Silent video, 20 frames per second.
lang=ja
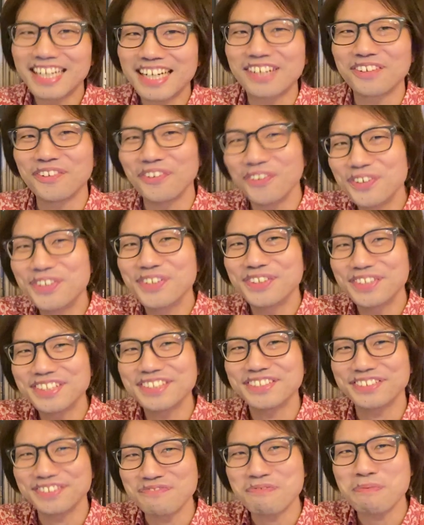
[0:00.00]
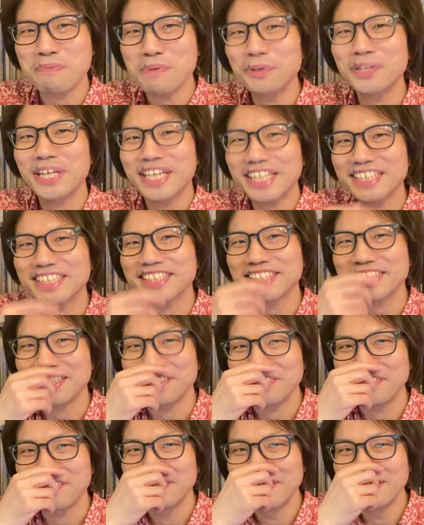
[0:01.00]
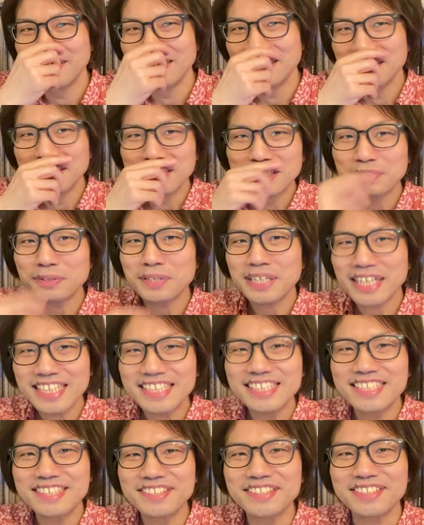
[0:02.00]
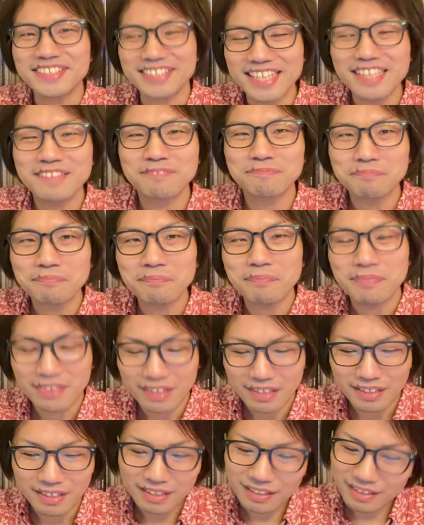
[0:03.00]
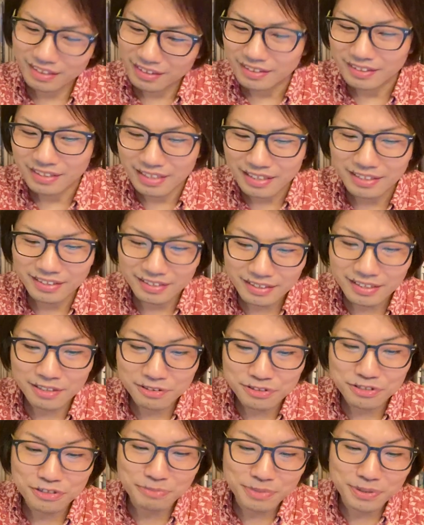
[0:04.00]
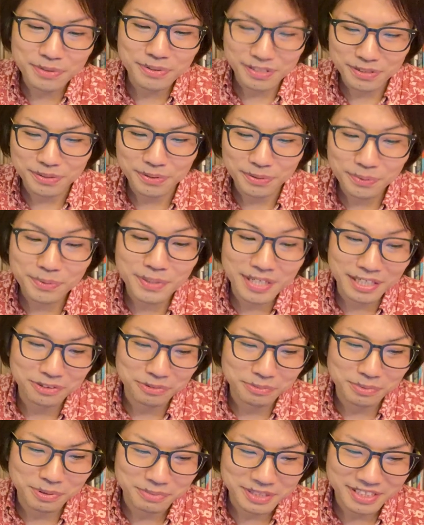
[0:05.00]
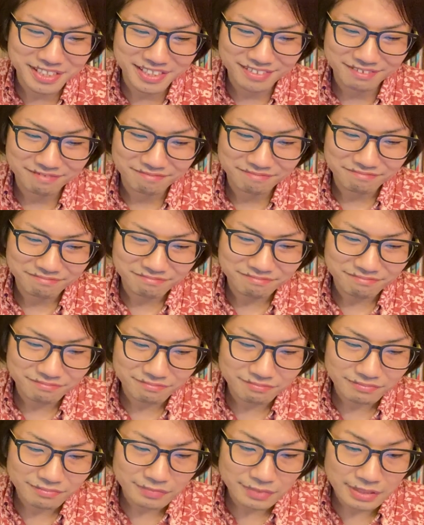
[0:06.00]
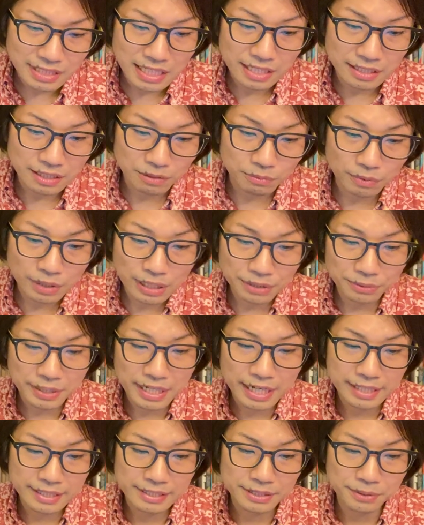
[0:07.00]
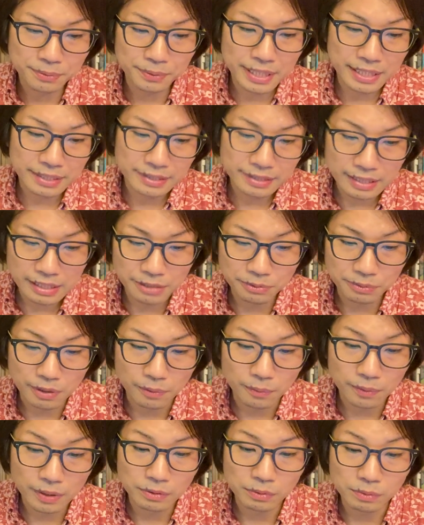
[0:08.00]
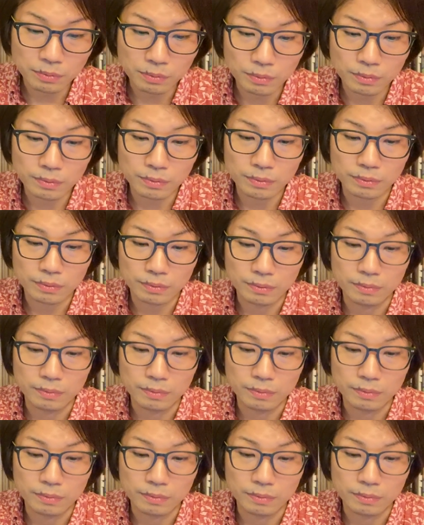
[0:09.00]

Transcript: こういう微妙な言い方ですけど、それ感じるんですね。ね、彼女の魅力はそういうところにあると思います。ね、でこのあの楽器をやったりとか他のところ